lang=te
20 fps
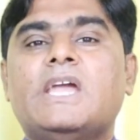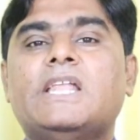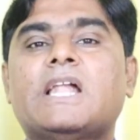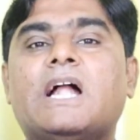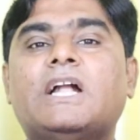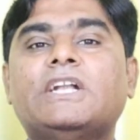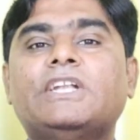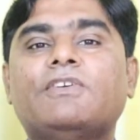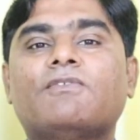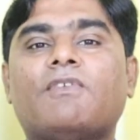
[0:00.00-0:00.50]

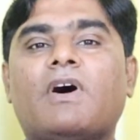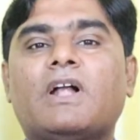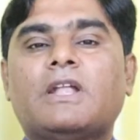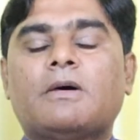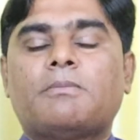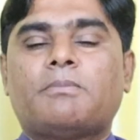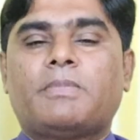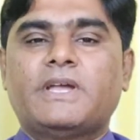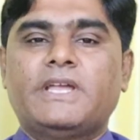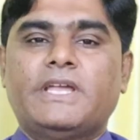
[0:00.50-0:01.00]
ఇలాంటి
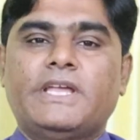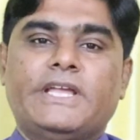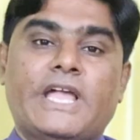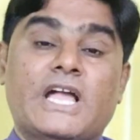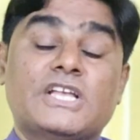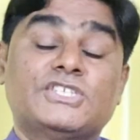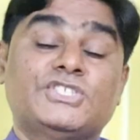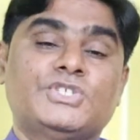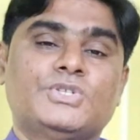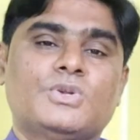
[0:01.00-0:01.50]
వాళ్ళపై
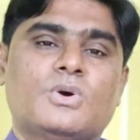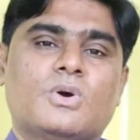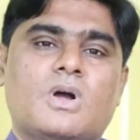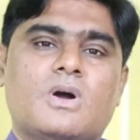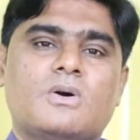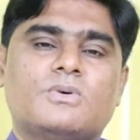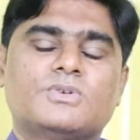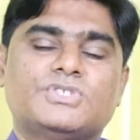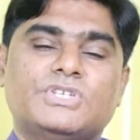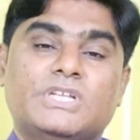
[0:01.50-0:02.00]
క్యాషినో
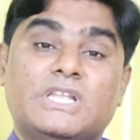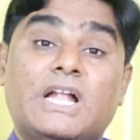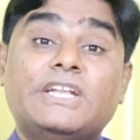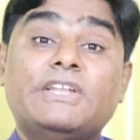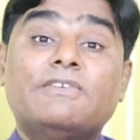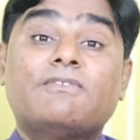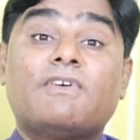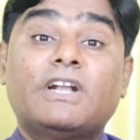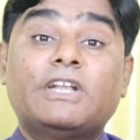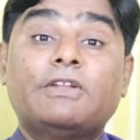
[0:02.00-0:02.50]
కావచ్చు
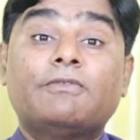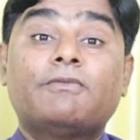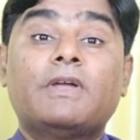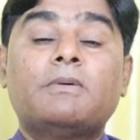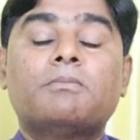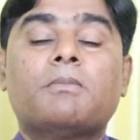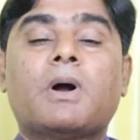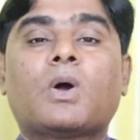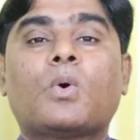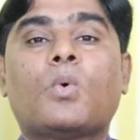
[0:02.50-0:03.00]
ఇలాంటి
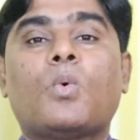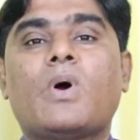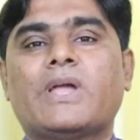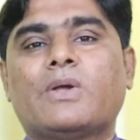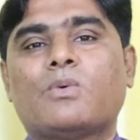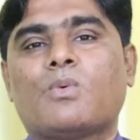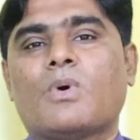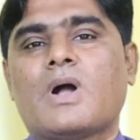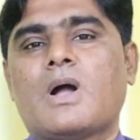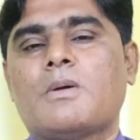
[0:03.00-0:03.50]
వాటిపై మక్కువ
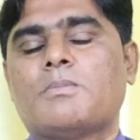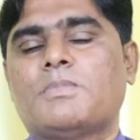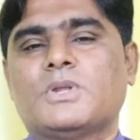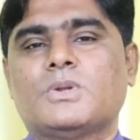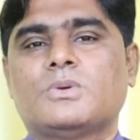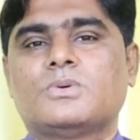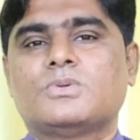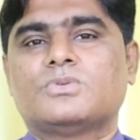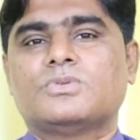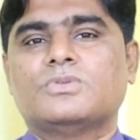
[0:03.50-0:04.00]
ఎక్కువగా
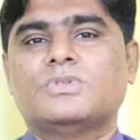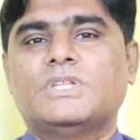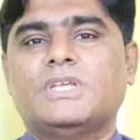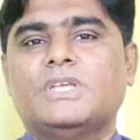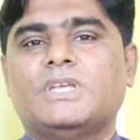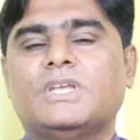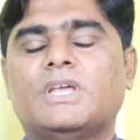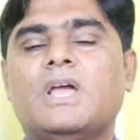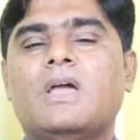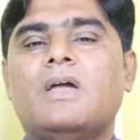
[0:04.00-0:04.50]
పెరుగుతుంది